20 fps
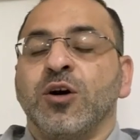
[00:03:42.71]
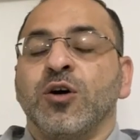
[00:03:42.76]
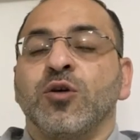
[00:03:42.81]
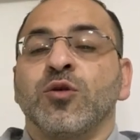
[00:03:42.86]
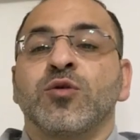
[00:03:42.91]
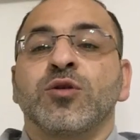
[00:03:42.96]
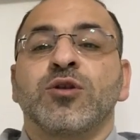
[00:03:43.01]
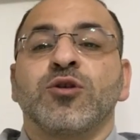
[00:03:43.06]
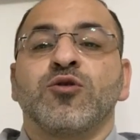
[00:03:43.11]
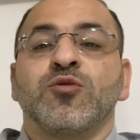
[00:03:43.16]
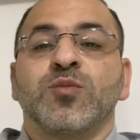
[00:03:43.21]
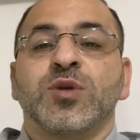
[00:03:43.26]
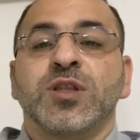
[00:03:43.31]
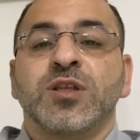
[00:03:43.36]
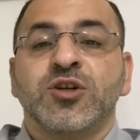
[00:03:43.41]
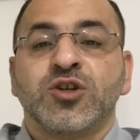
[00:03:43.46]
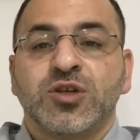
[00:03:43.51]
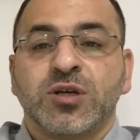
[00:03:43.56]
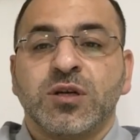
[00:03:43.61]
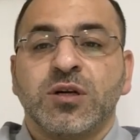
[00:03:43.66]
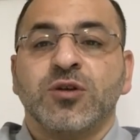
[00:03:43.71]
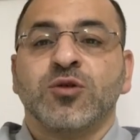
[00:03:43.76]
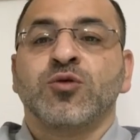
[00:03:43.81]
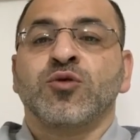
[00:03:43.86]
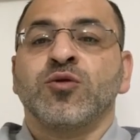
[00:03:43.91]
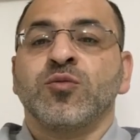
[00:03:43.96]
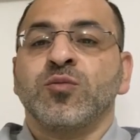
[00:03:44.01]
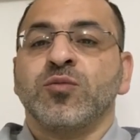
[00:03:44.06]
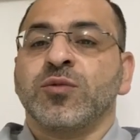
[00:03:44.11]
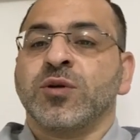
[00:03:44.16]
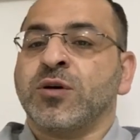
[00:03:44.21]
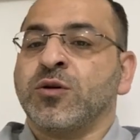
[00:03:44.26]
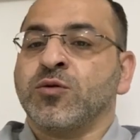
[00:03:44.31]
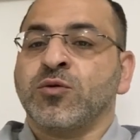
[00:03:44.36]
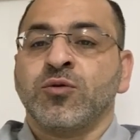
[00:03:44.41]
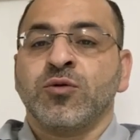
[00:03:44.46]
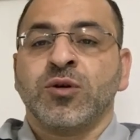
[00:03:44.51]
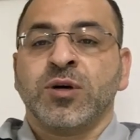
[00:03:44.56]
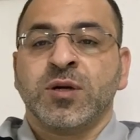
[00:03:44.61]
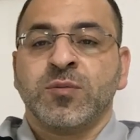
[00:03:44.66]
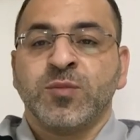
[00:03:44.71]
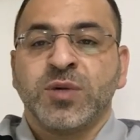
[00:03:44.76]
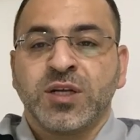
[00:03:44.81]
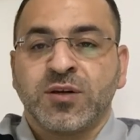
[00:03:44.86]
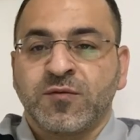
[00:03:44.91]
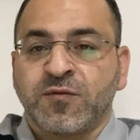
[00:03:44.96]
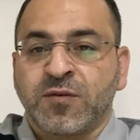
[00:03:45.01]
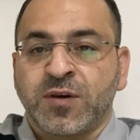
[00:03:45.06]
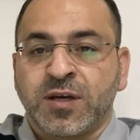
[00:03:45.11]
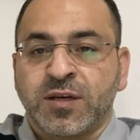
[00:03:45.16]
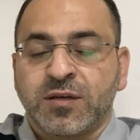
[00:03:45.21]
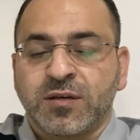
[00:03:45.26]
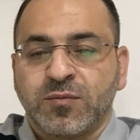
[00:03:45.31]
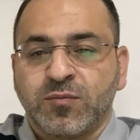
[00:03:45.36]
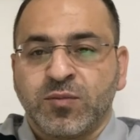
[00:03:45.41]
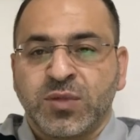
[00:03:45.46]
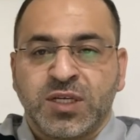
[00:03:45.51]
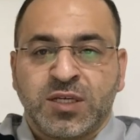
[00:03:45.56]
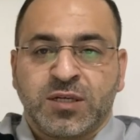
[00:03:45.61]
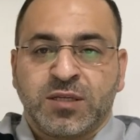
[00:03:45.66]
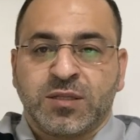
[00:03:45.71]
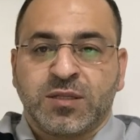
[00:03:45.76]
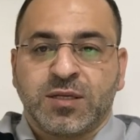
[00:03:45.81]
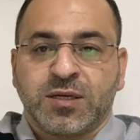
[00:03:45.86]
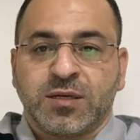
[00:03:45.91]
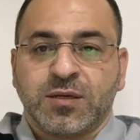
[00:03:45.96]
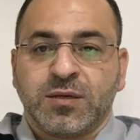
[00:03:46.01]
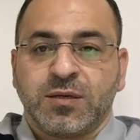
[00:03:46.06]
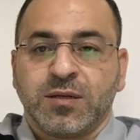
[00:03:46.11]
وقلت لهم بدي اشتغل عندكم راح يقولوا لك مين فلان مين أنت